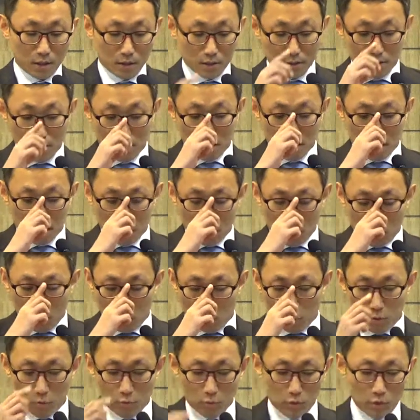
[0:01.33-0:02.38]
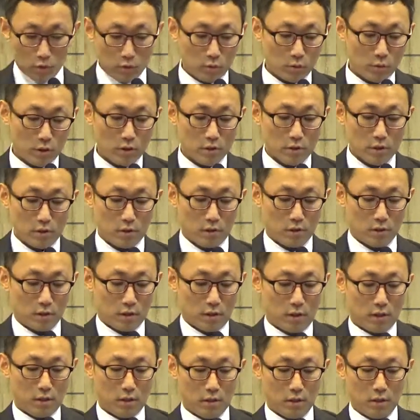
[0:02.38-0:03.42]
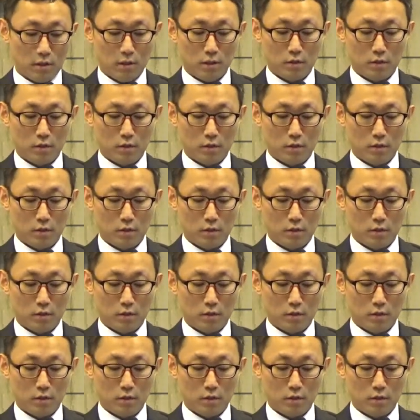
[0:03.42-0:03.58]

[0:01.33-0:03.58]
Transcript: 이제 오늘 본문을 통해서 이